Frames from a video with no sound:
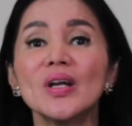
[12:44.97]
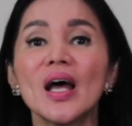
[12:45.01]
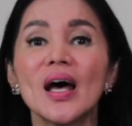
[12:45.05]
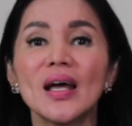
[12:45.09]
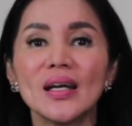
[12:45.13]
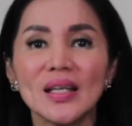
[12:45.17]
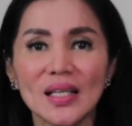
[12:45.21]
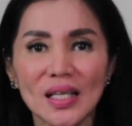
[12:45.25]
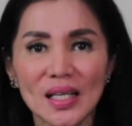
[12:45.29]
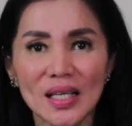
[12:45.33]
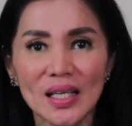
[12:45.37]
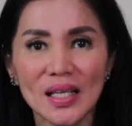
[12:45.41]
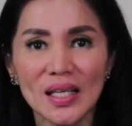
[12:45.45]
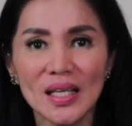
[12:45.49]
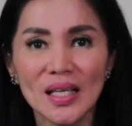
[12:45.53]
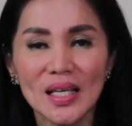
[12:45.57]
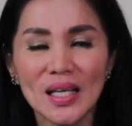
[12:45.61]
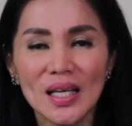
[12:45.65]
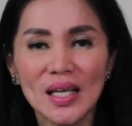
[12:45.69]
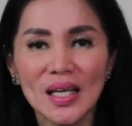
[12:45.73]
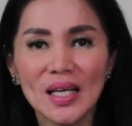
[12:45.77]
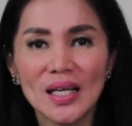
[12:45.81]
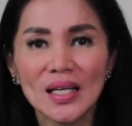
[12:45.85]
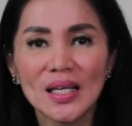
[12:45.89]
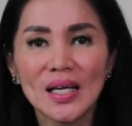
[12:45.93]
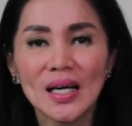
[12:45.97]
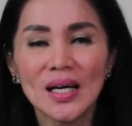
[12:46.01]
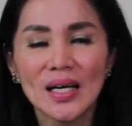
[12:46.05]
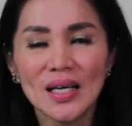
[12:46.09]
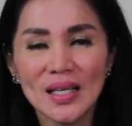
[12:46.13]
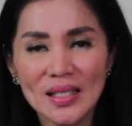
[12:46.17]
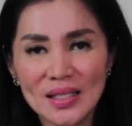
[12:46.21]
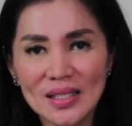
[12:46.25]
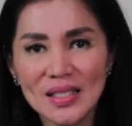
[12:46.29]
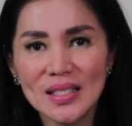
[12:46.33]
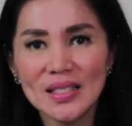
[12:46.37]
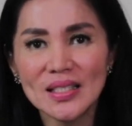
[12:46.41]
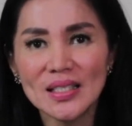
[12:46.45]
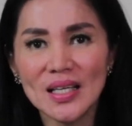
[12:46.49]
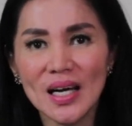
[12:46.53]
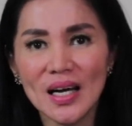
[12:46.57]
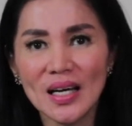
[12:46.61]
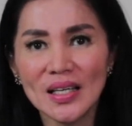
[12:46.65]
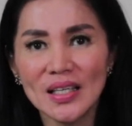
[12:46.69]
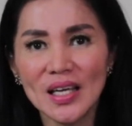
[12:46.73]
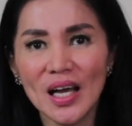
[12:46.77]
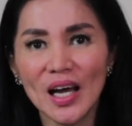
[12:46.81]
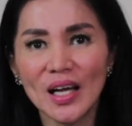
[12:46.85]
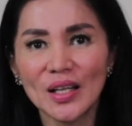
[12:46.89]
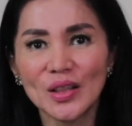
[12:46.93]
Nani, Hadi
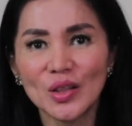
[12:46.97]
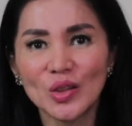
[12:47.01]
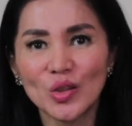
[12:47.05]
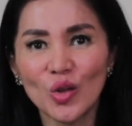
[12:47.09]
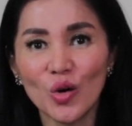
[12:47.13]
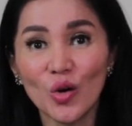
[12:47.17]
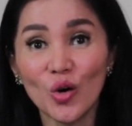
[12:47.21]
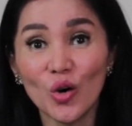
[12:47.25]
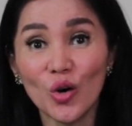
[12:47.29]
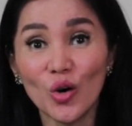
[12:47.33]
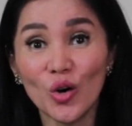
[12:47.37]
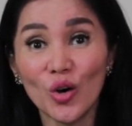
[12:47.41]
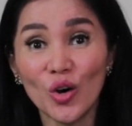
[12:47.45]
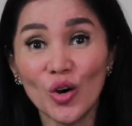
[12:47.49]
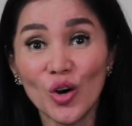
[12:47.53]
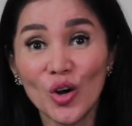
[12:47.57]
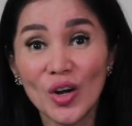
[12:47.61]
Cahyanto.